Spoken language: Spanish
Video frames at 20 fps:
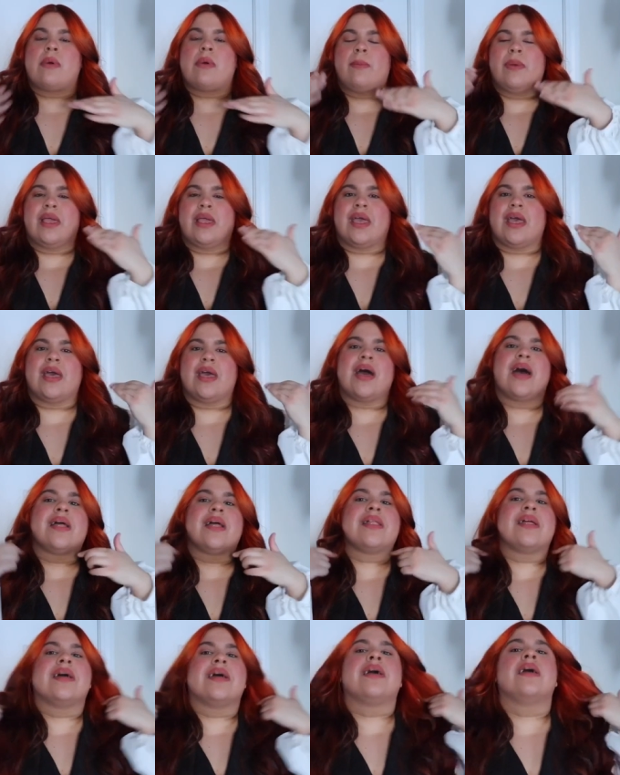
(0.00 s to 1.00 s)
me apliqué
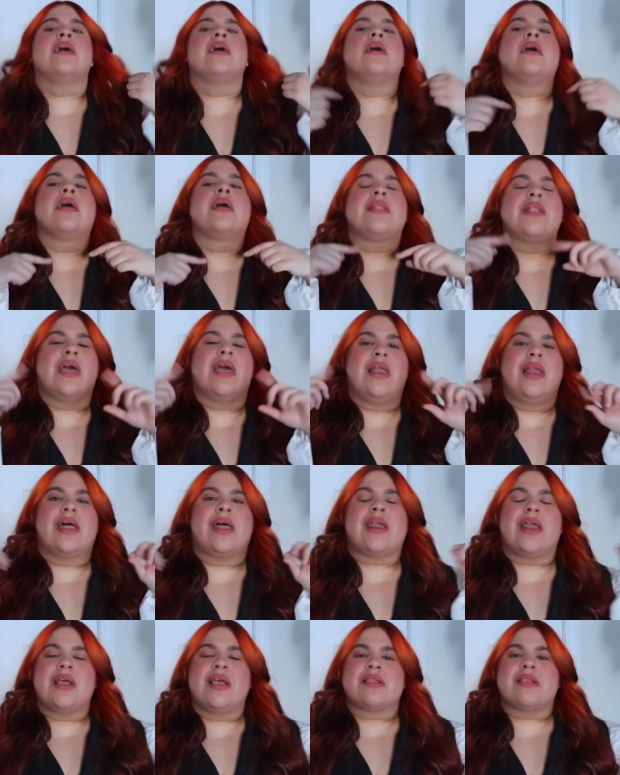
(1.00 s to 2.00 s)
dejé
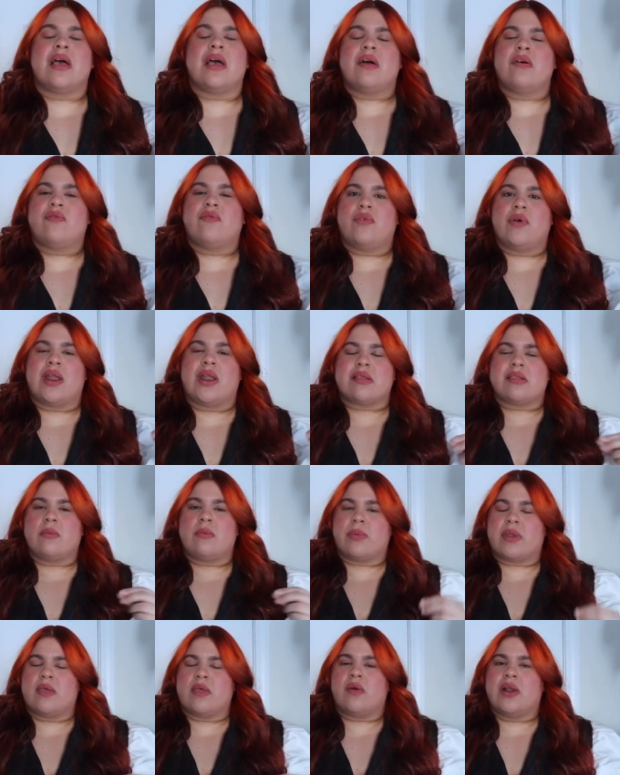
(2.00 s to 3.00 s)
las raíces fuera
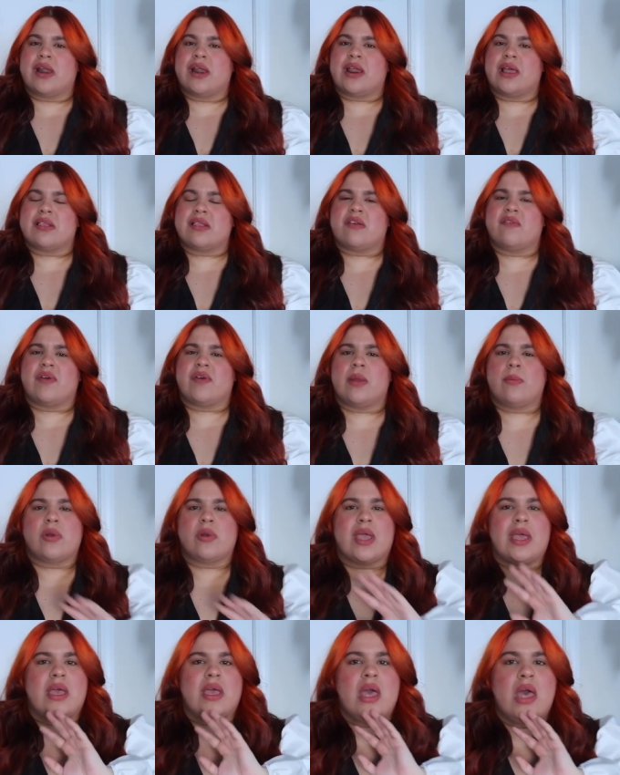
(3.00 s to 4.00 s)
siempre dejo las raíces fuera
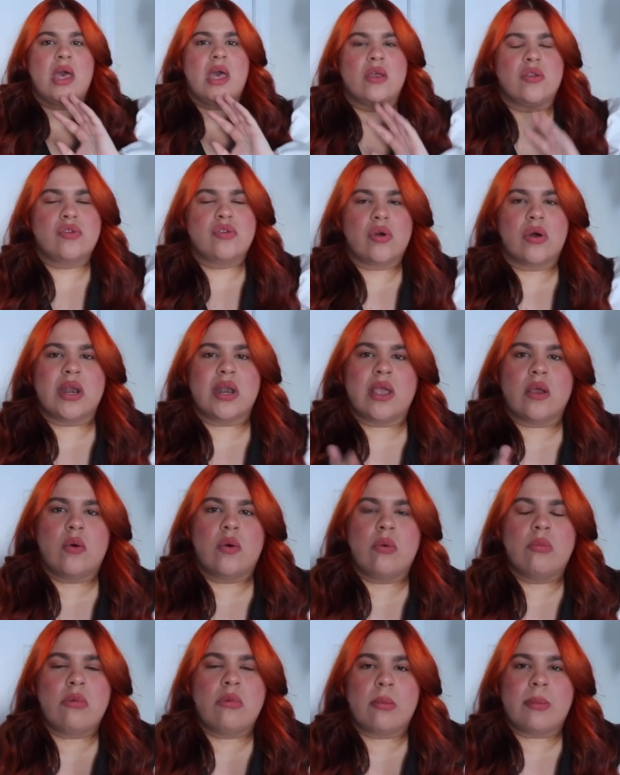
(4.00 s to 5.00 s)
porque yo en
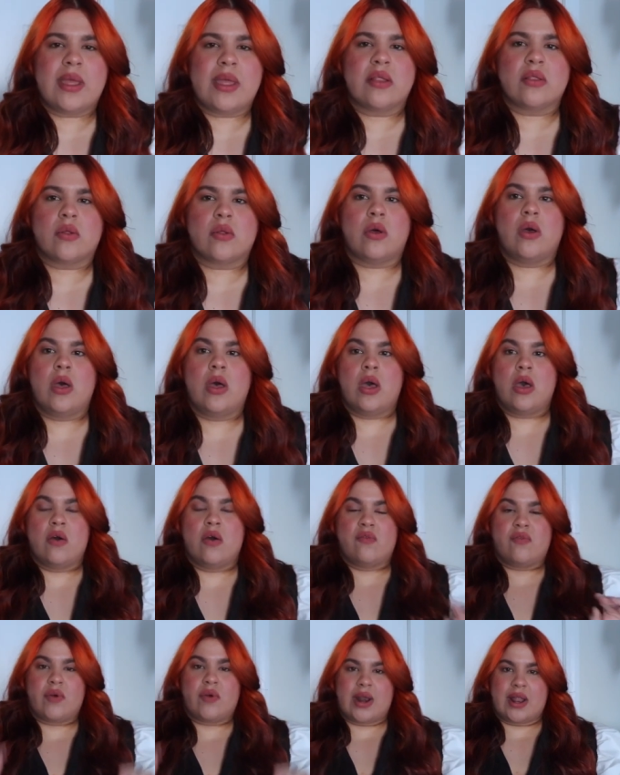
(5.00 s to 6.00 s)
ningún momento
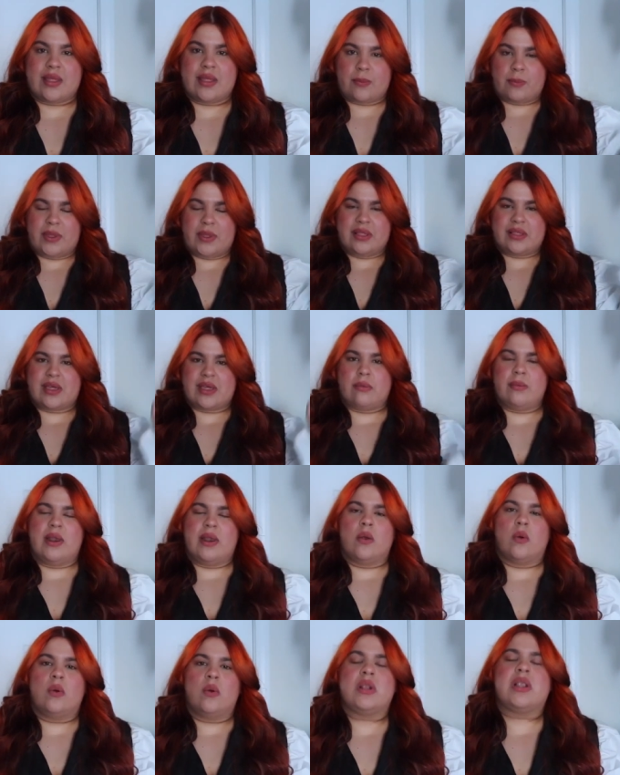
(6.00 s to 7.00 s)
fuera de
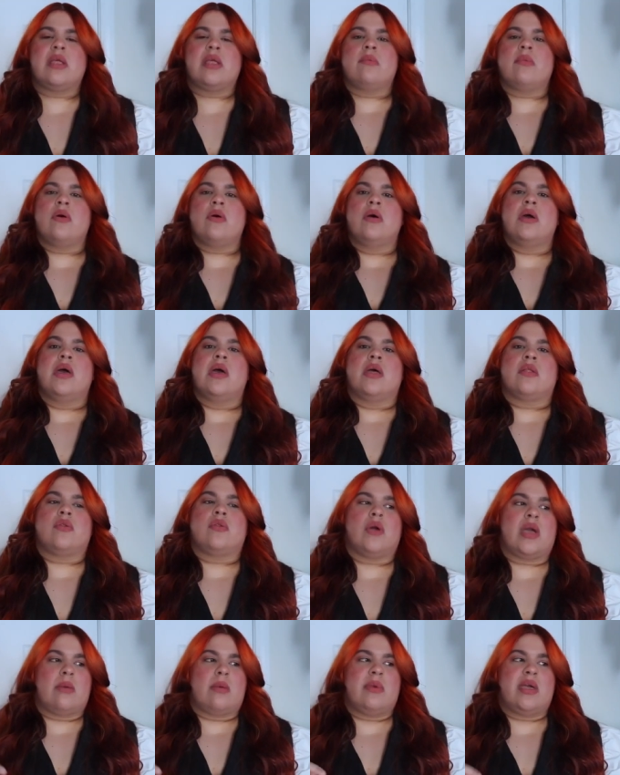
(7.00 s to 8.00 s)
pintarme lo último
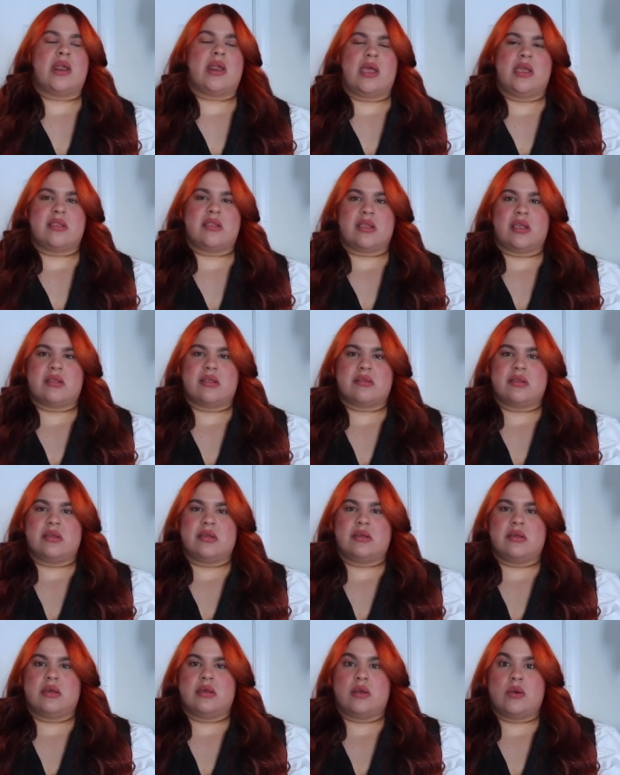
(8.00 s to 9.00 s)
toqué mis raíces
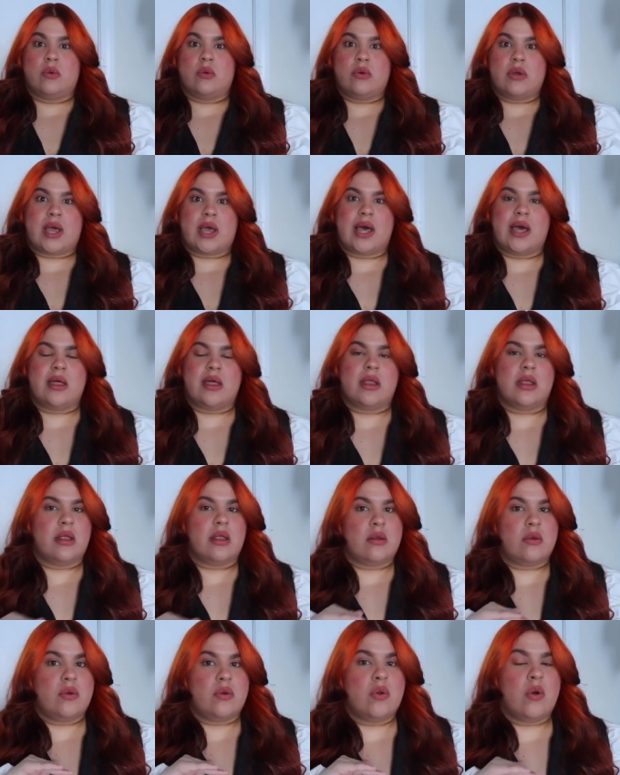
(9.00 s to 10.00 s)
nunca
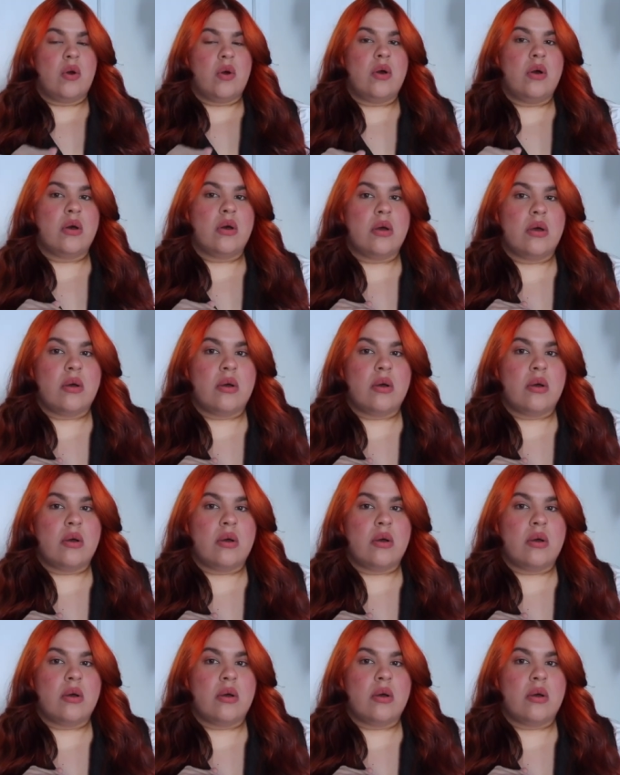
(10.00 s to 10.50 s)
no